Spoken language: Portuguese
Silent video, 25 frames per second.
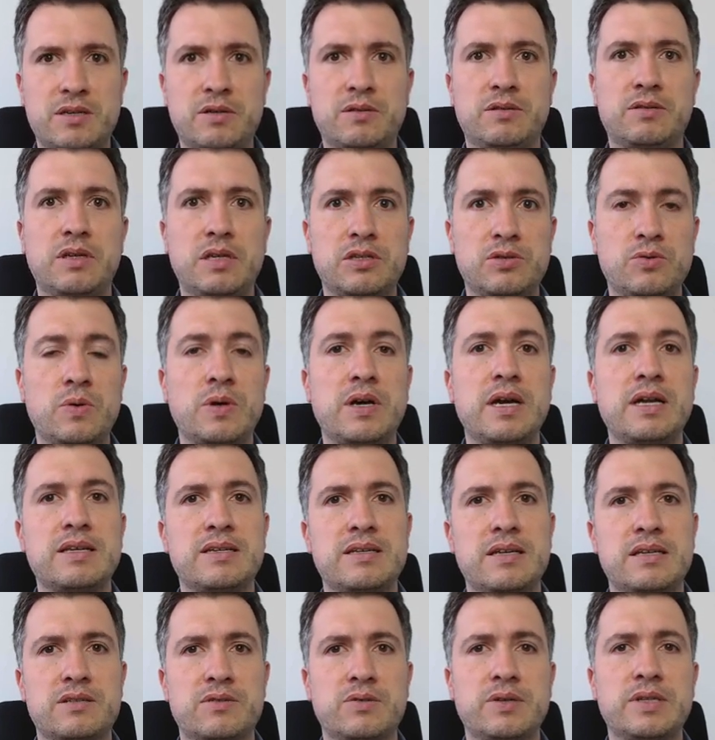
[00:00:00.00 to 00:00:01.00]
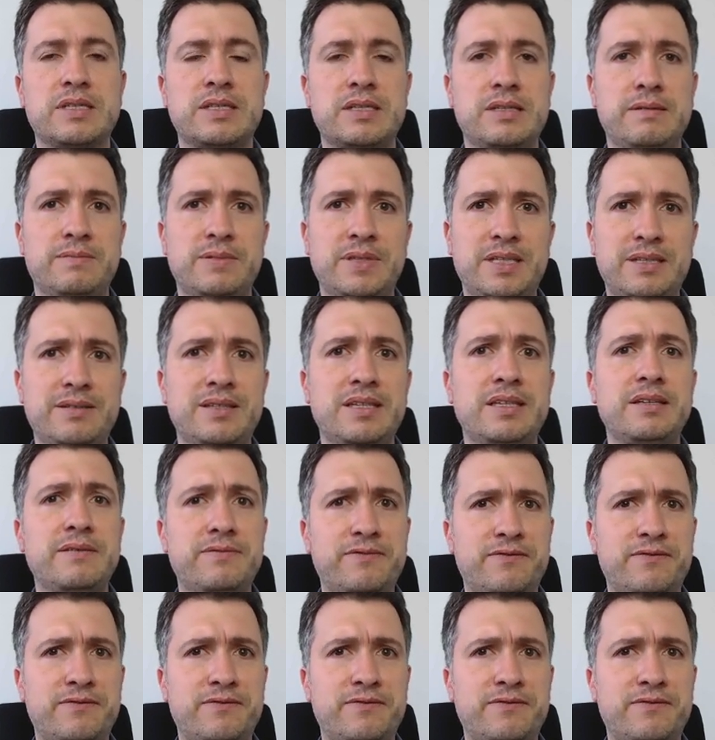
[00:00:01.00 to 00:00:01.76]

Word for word: das organizações que, que, que,